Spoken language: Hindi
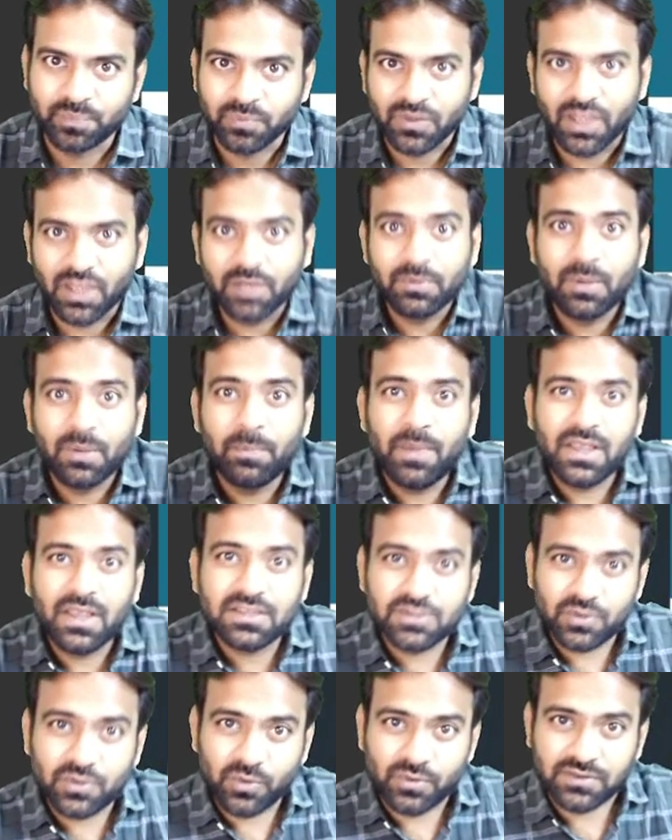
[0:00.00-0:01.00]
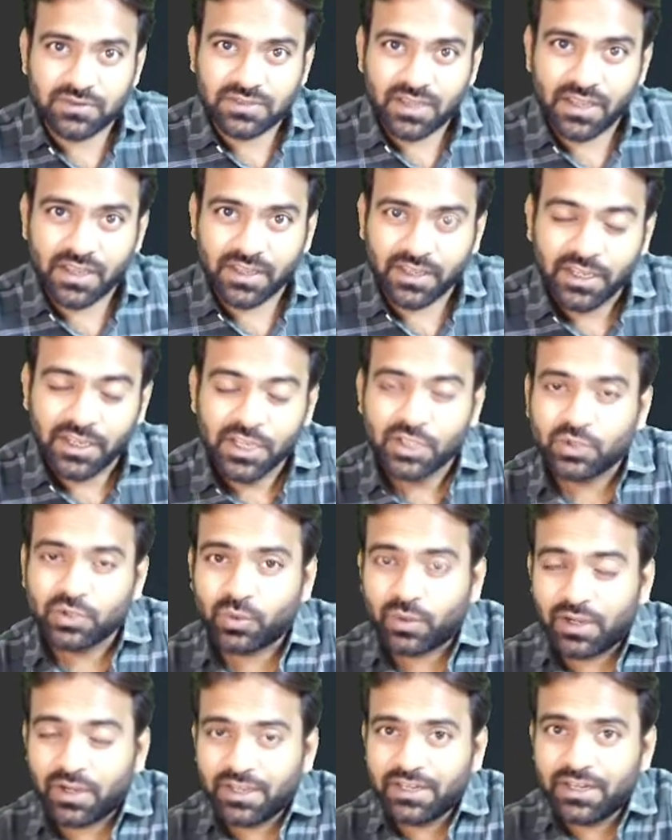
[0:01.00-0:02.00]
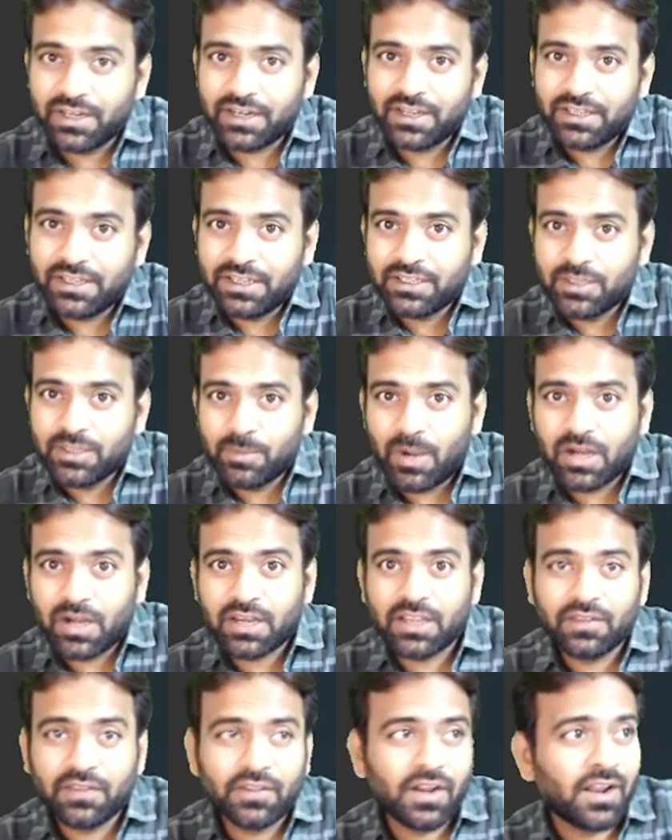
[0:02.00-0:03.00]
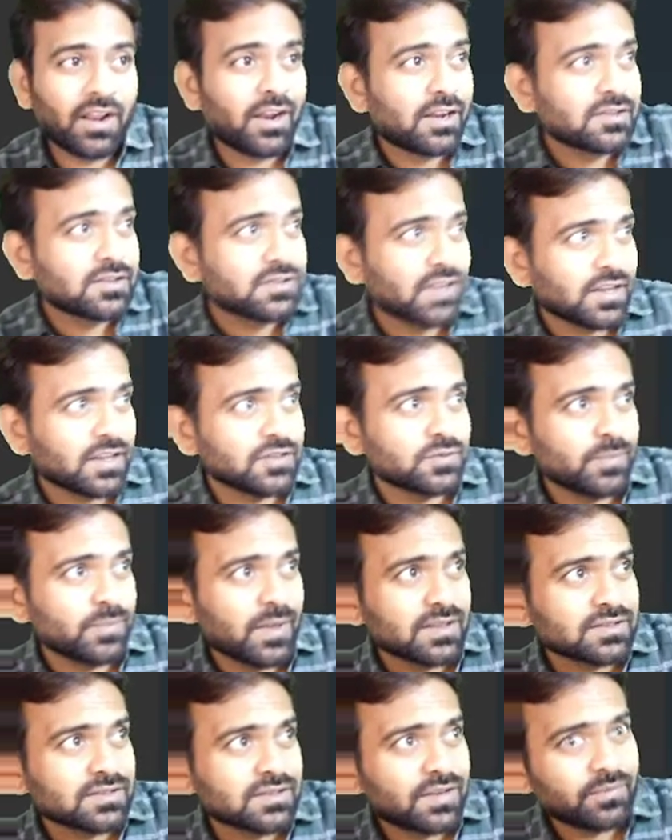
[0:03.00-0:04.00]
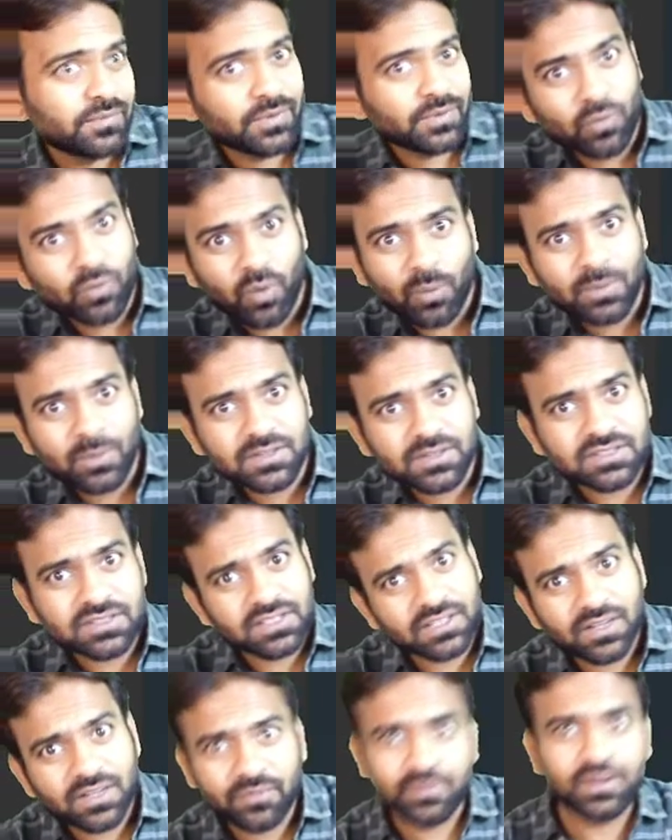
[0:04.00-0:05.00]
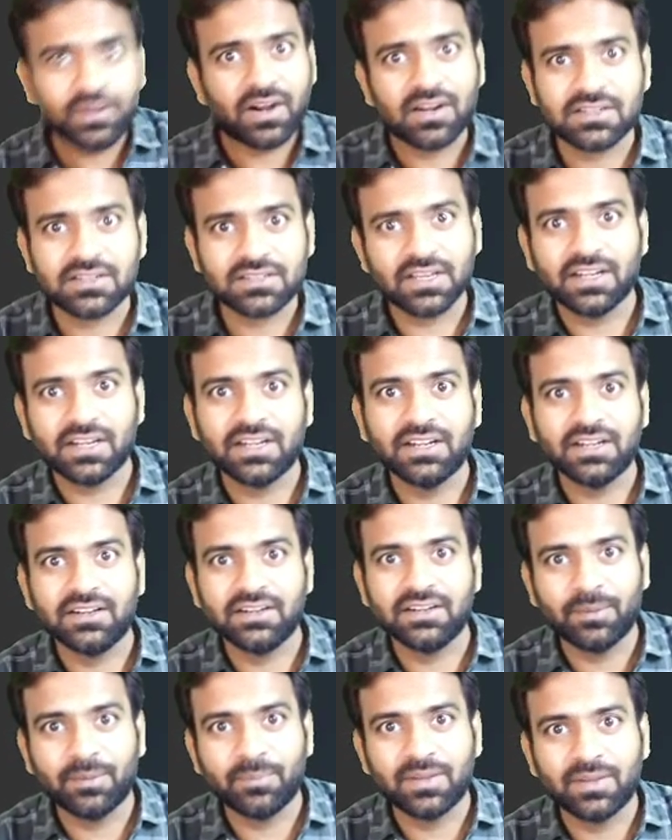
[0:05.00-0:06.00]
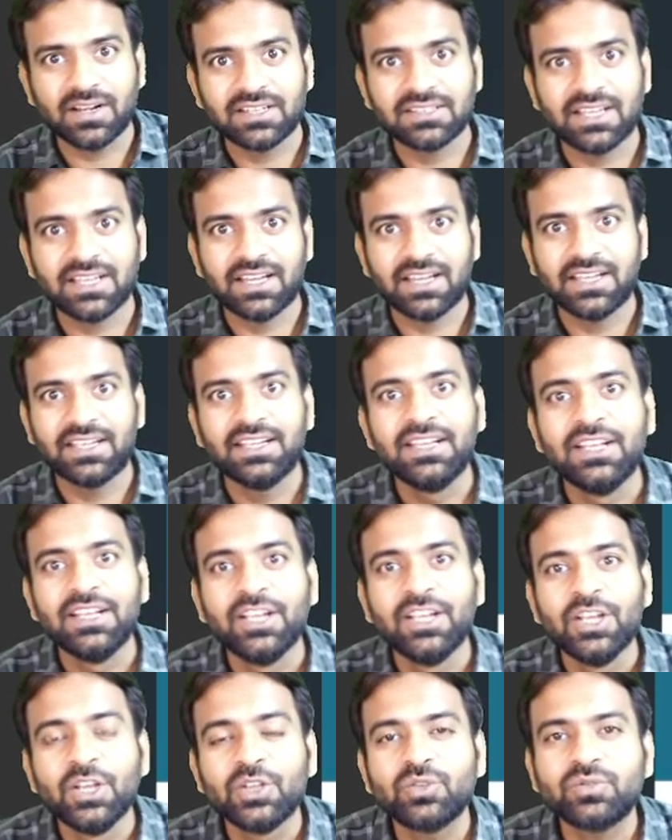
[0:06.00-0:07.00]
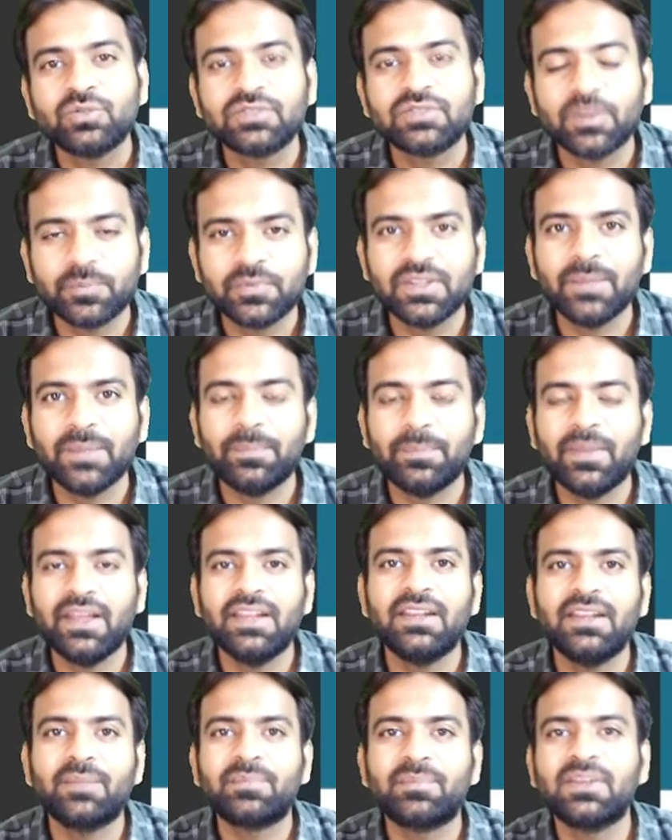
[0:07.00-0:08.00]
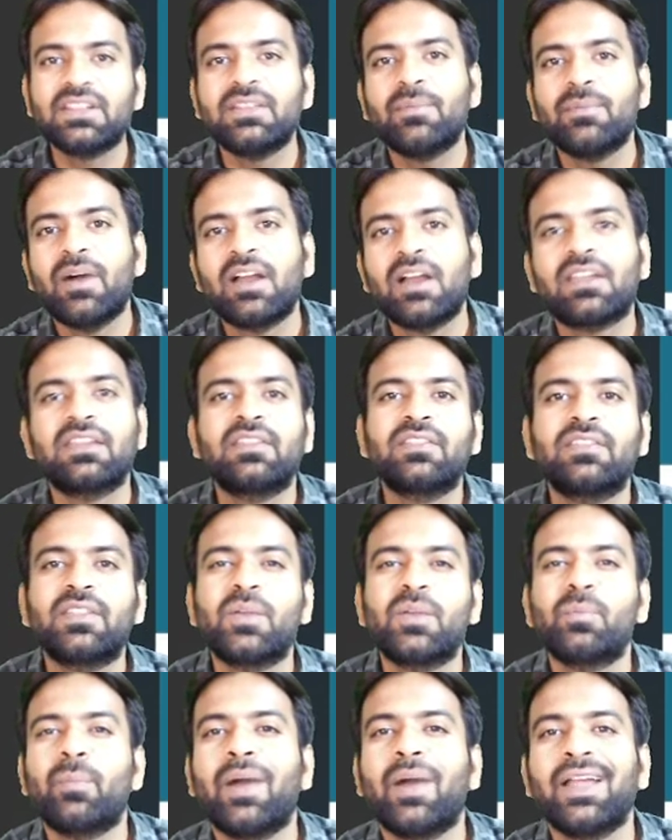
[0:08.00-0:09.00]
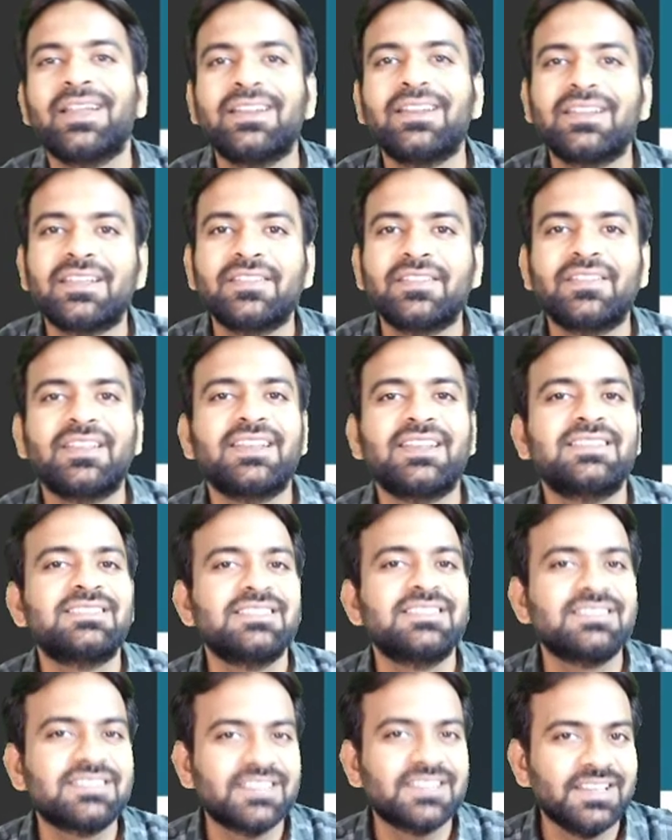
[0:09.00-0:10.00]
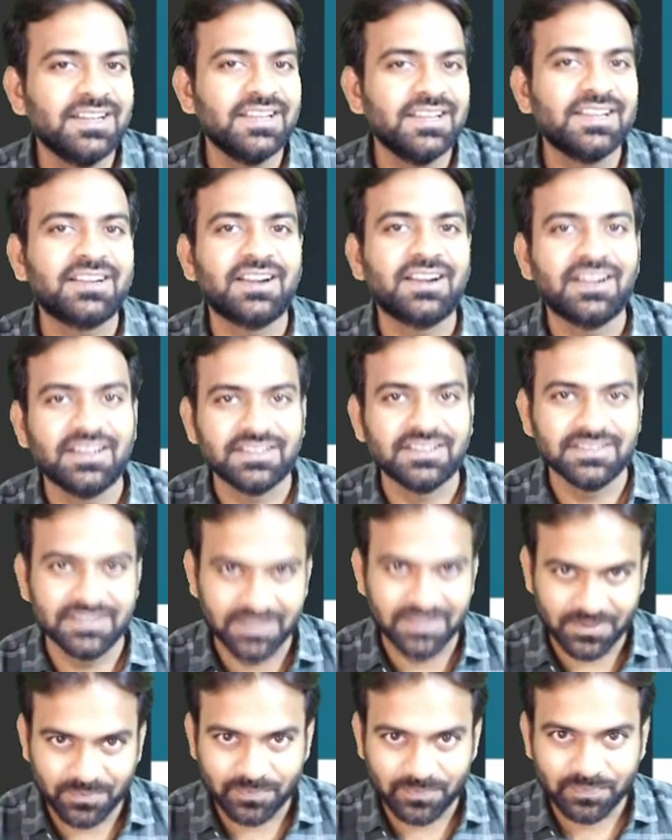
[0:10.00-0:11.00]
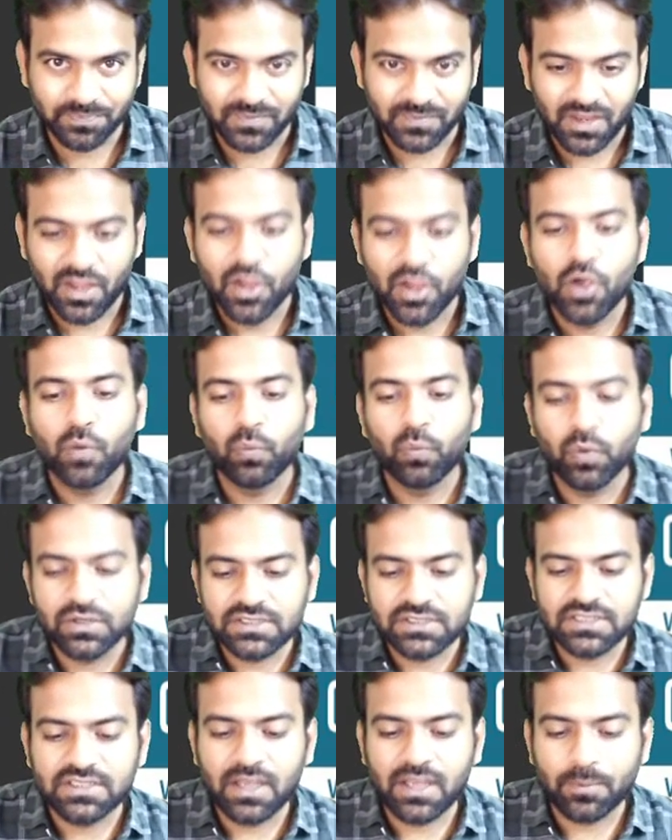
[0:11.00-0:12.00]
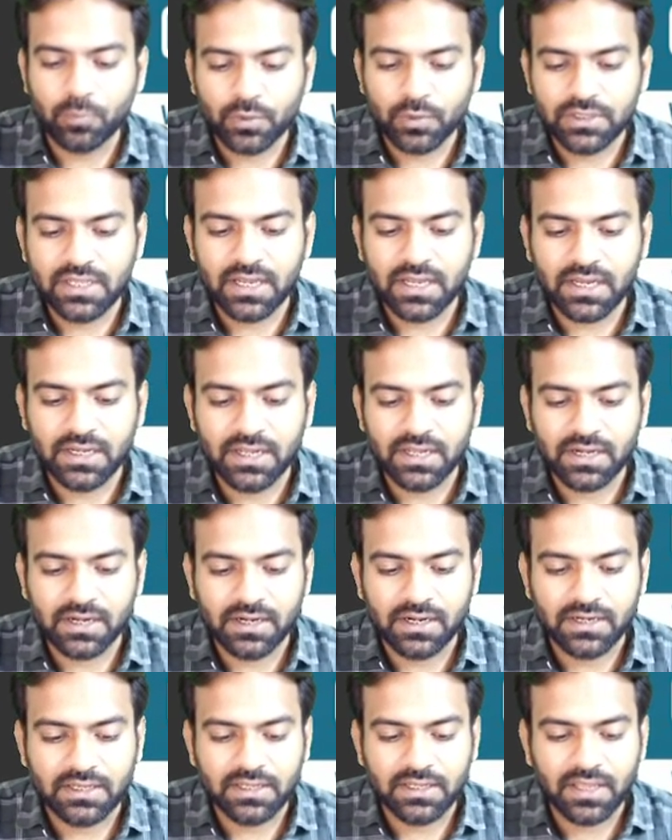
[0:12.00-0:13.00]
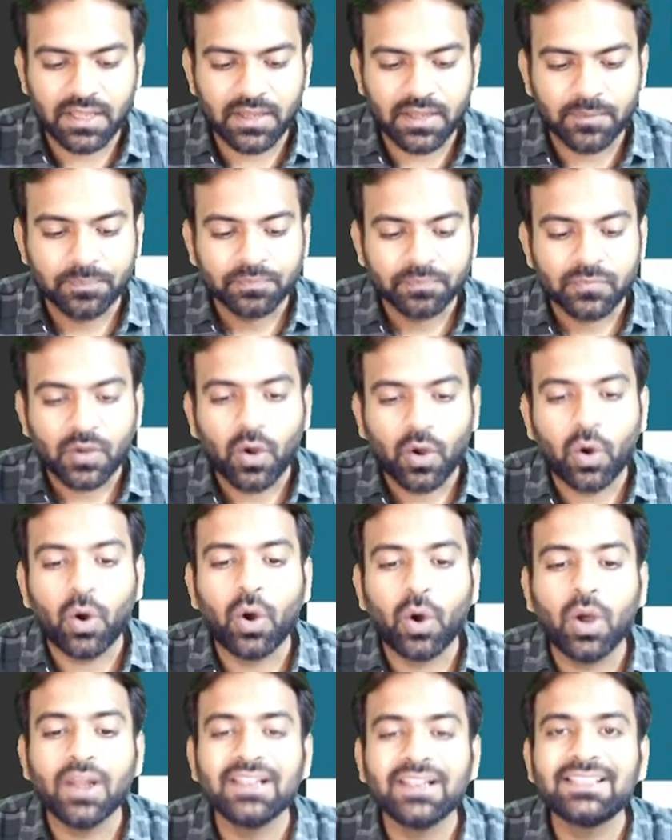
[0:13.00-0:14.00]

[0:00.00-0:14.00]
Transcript: इनमें बेस्ट कौन सा है तो कहीं ना कहीं एक दिमाग के अंदर आएगा साइंस बेस्ट है फिर कॉमर्स ठीक है फिर आर्ट्स का नंबर आता है तो सबसे पहले अपने दिमाग के अंदर माइंड के अंदर एक चीज़ क्लियर कर लीजिए वो चीज़ आपको ये क्लियर करनी है ऑल